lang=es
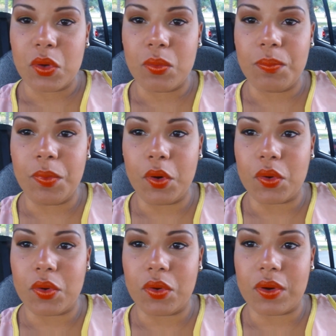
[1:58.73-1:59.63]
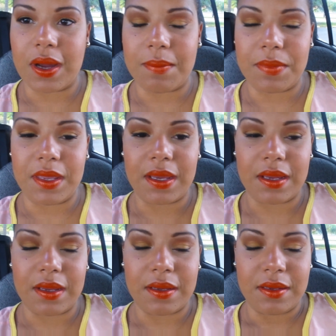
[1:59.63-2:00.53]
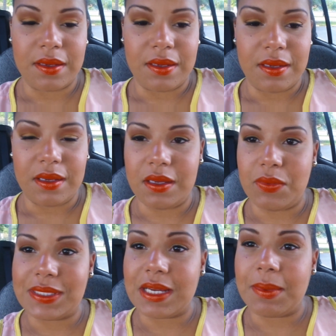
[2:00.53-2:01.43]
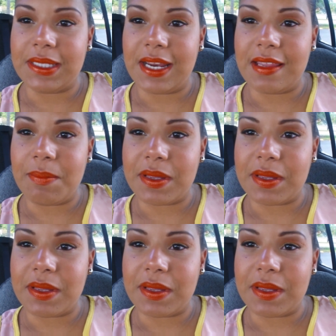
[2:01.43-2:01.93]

un poco, cambia eh, nuestra manera de